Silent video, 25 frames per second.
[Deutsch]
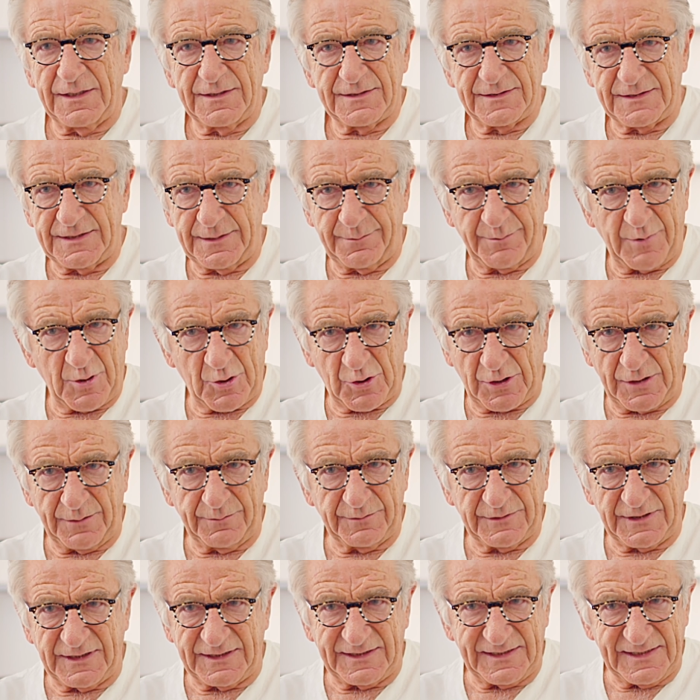sie
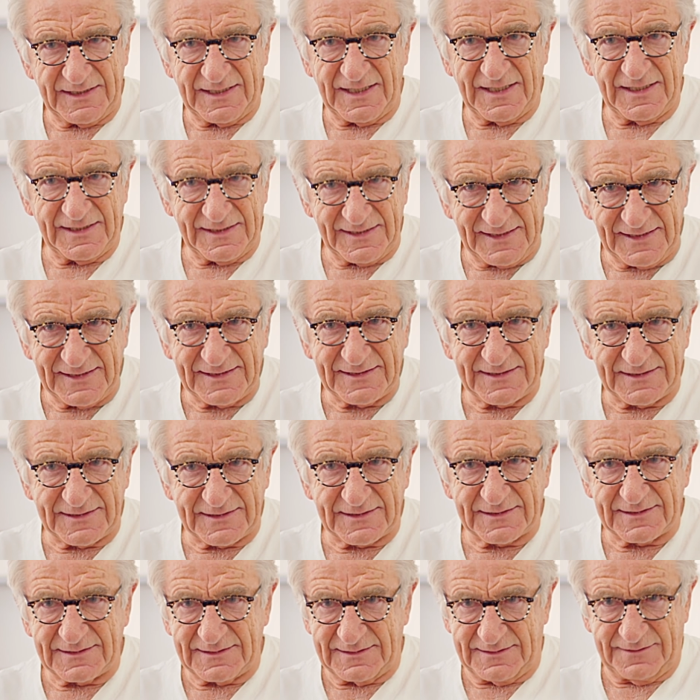bestimmte Dinge
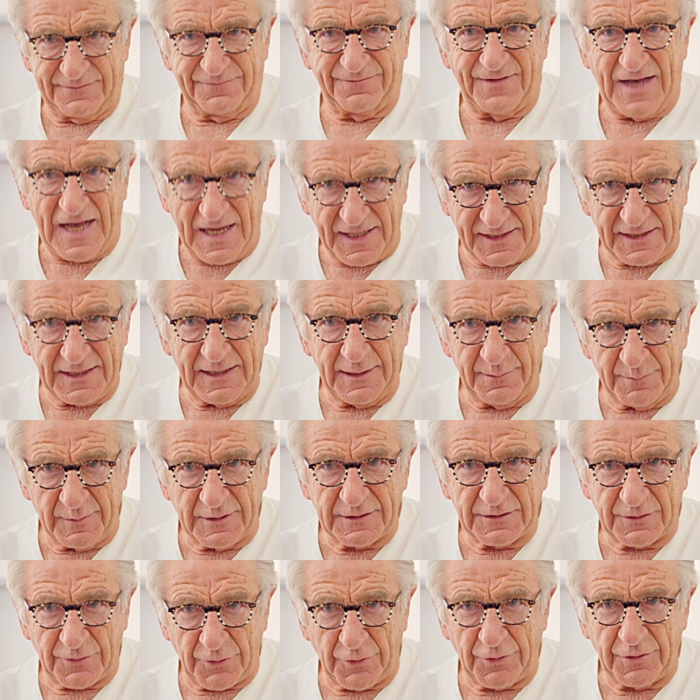nicht
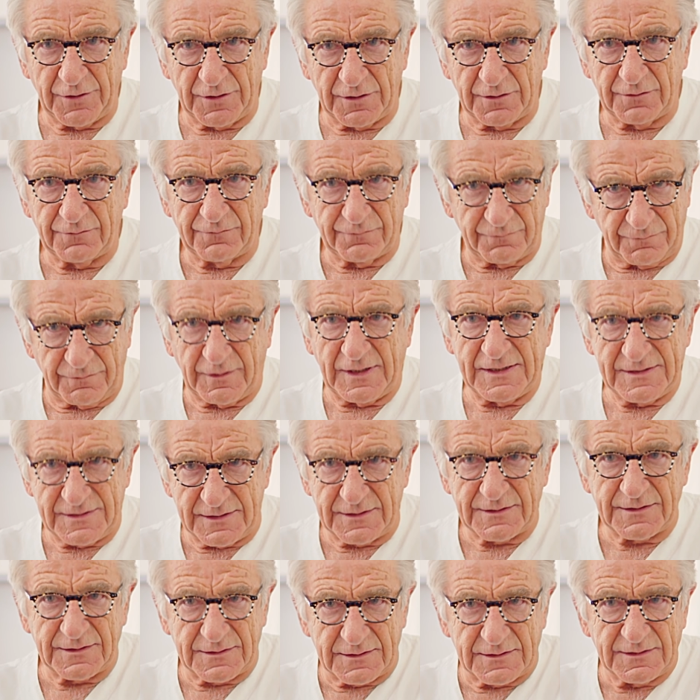wahrnehmen können, weil
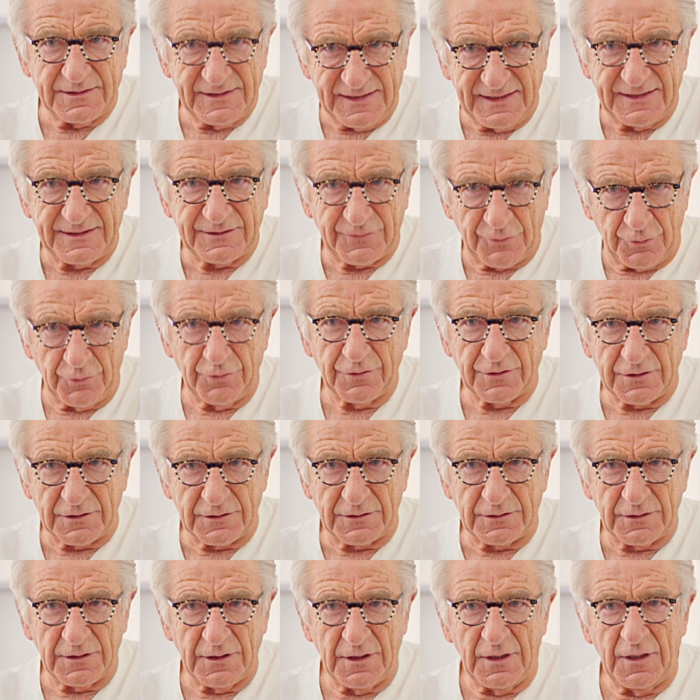sie es nicht
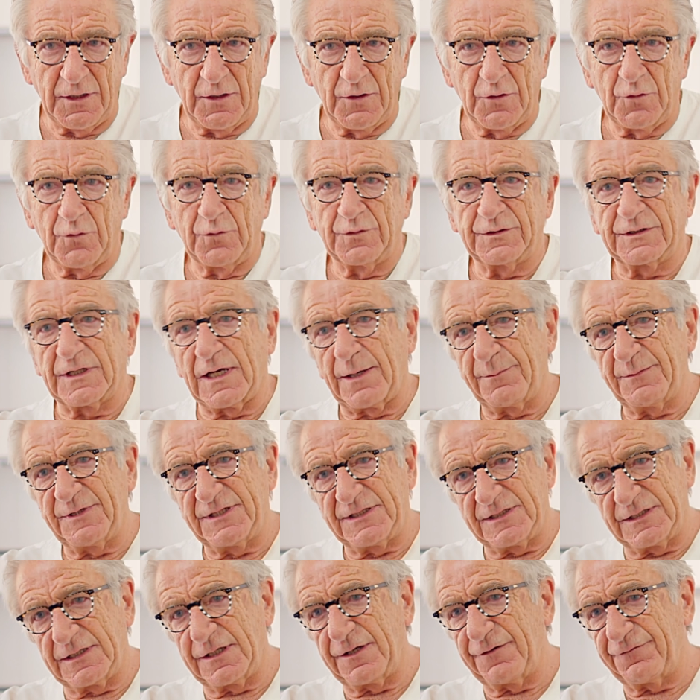hören und
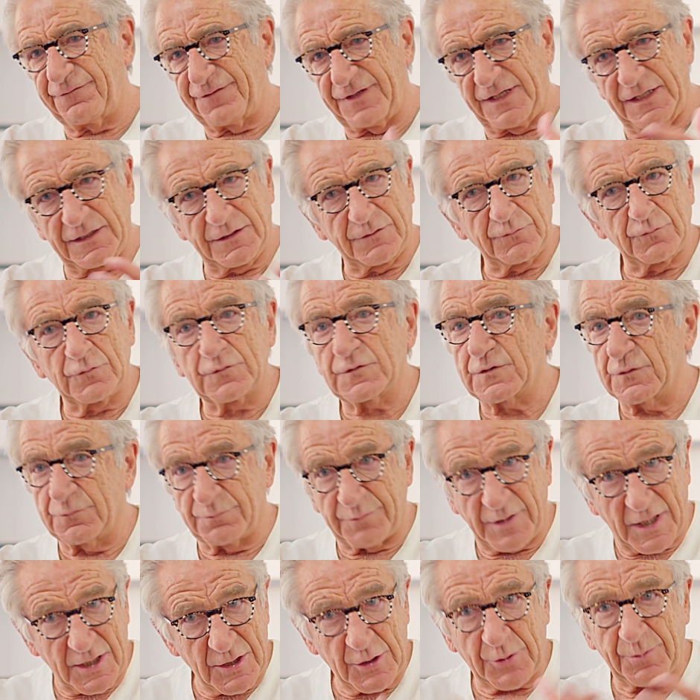damit die Gefährdung zum
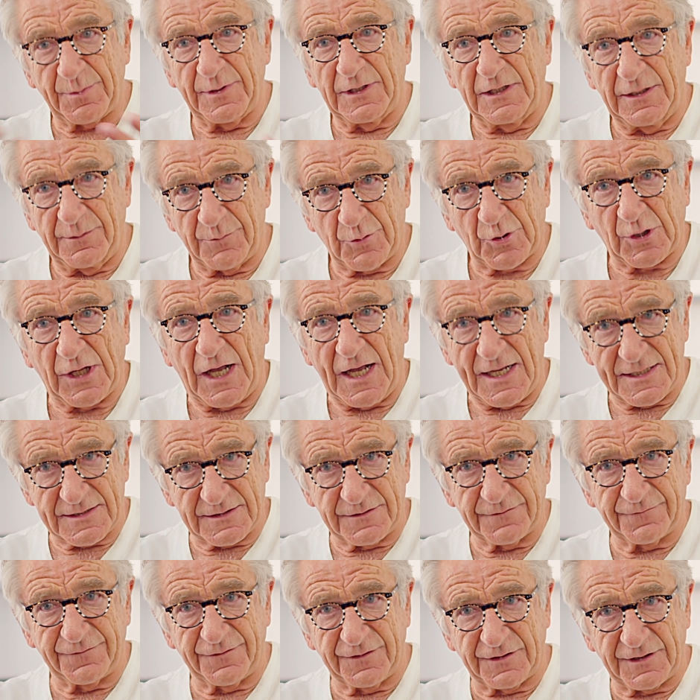Beispiel im
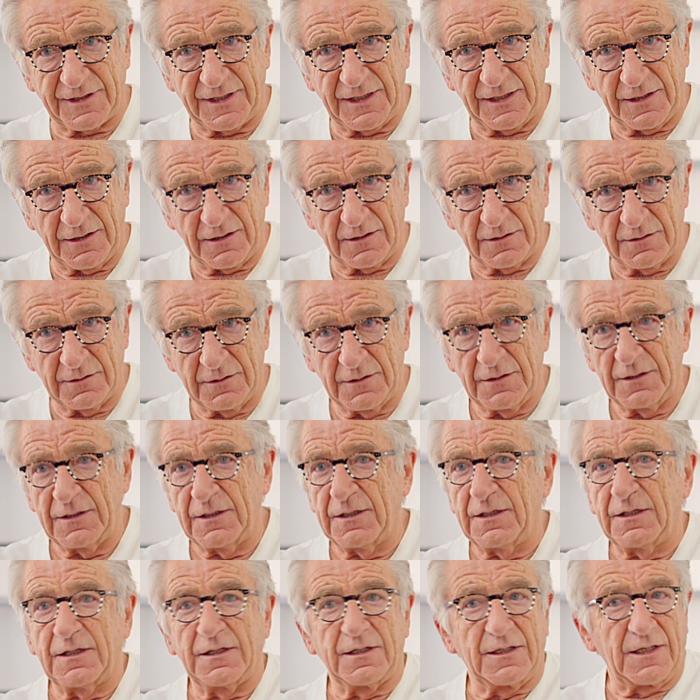Straßenverkehr
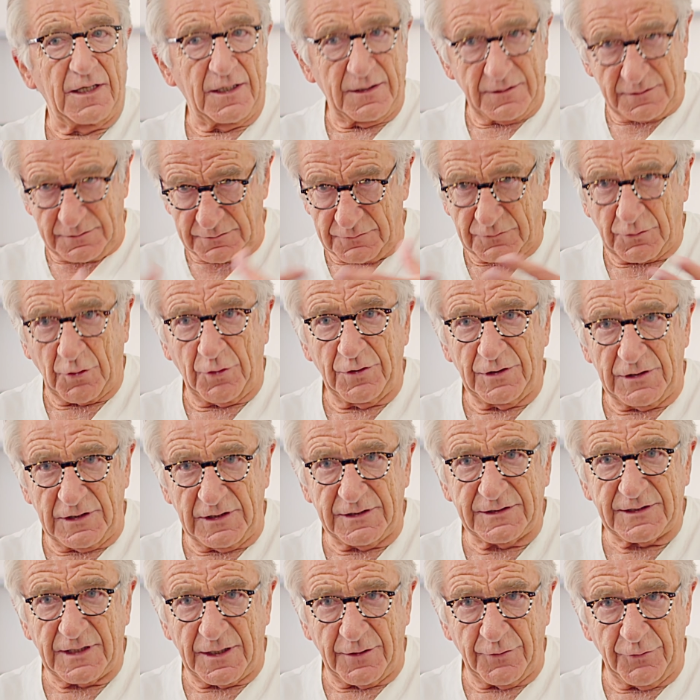äh,
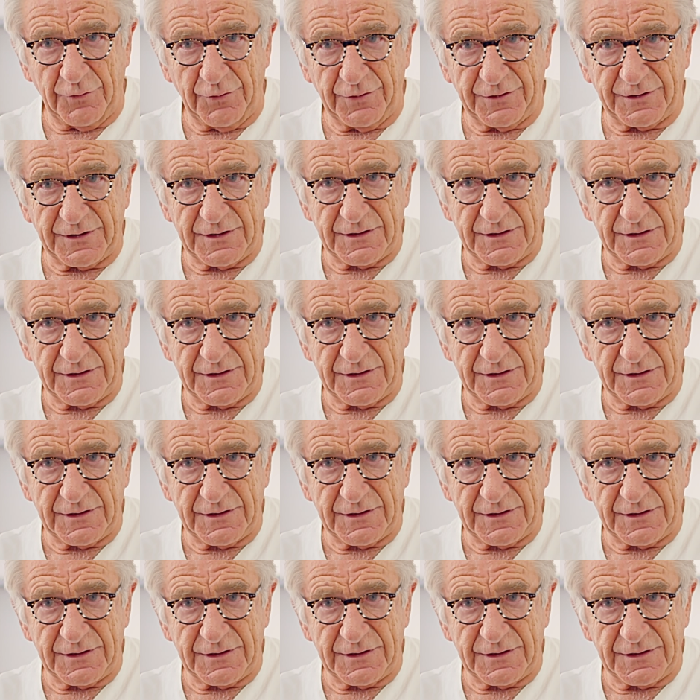deutlich erhöht